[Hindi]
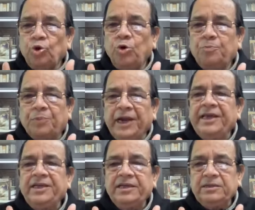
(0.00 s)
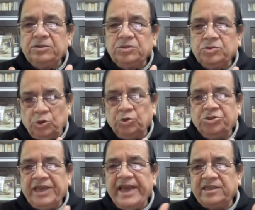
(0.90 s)
दो बड़ी
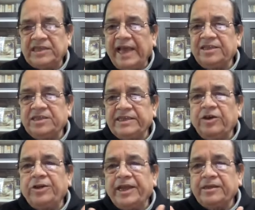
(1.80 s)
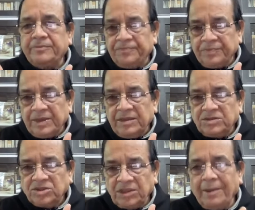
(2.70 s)
चुनौतियां एक साहित्य की और एक
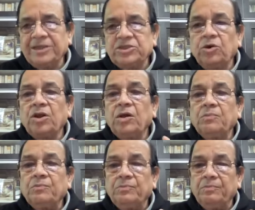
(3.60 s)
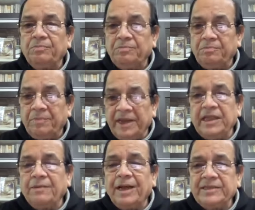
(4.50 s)
समाज की और
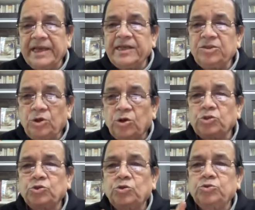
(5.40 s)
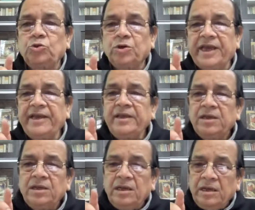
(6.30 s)
मजेदार बात यह है कि इन दोनों चुनौतियों के
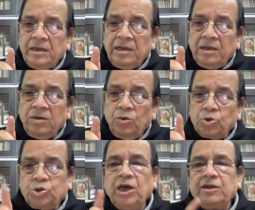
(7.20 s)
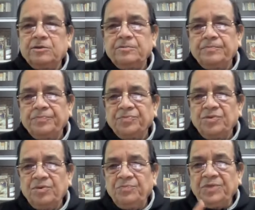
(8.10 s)
उत्तर
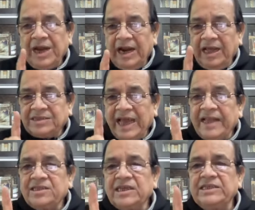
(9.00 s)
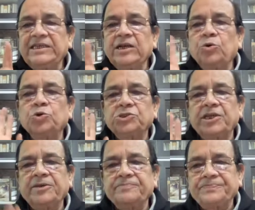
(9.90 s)
निराला साहित्य के जरिए
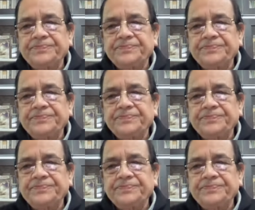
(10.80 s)
खोजते हैं